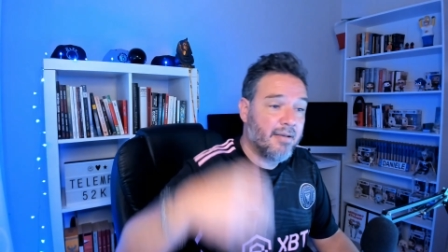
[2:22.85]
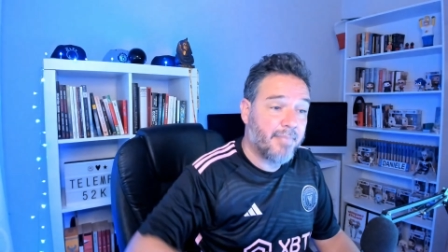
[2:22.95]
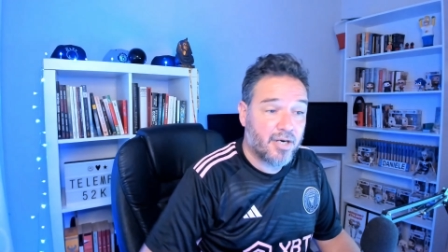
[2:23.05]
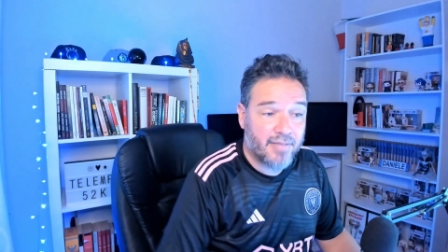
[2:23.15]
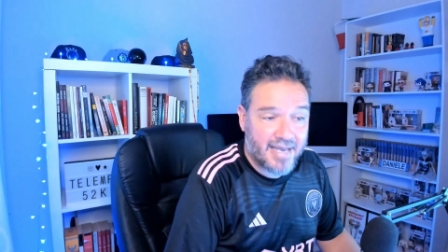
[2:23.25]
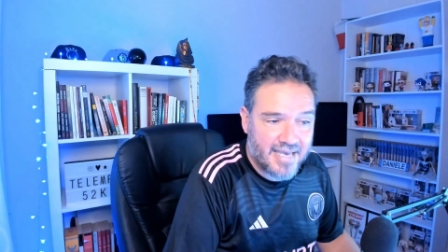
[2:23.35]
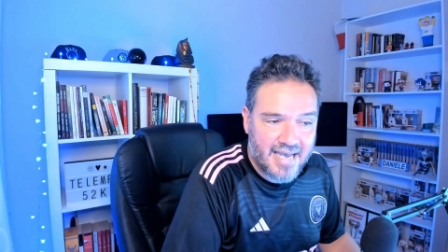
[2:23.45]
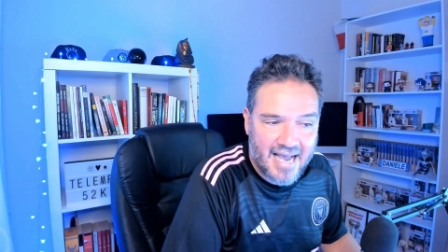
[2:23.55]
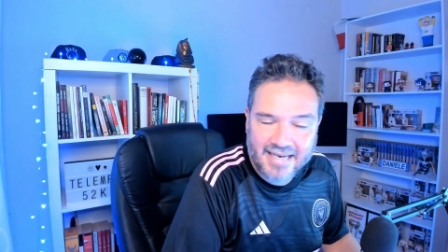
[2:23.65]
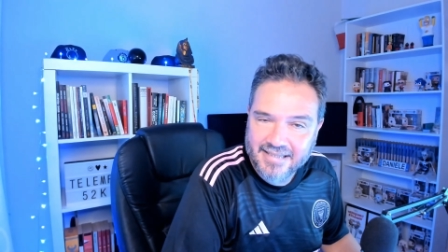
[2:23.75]
Pero de
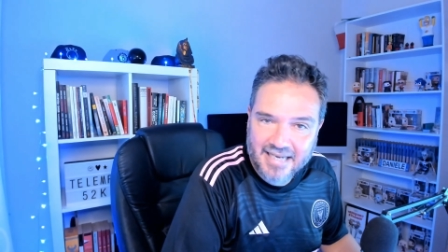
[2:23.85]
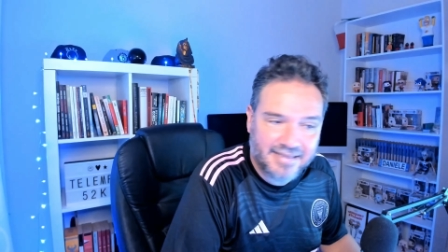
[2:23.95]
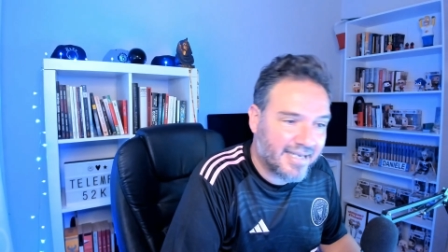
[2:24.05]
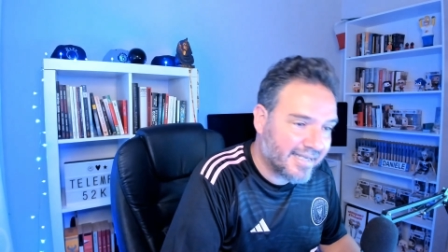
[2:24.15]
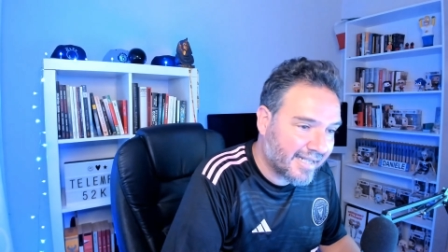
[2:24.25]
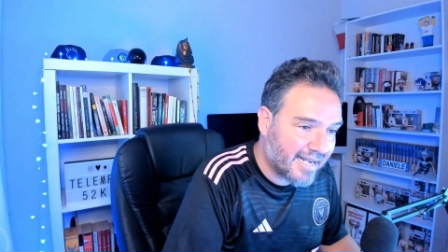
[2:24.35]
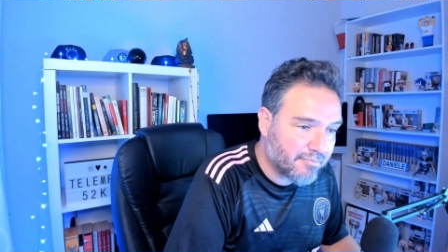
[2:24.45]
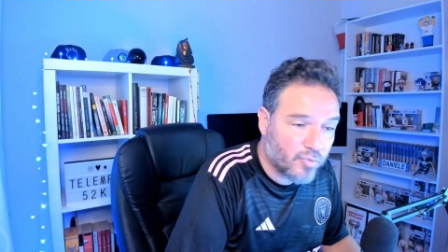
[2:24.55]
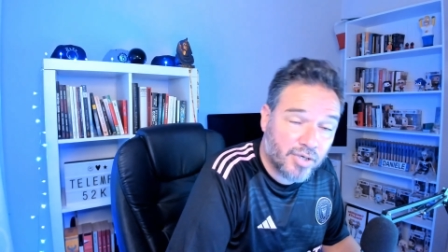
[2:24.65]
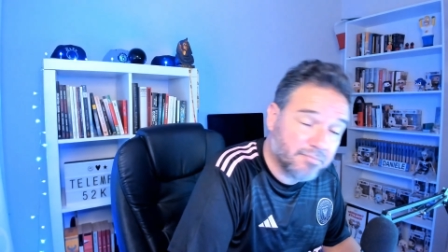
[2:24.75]
ahí a que sea anticatalán, bueno,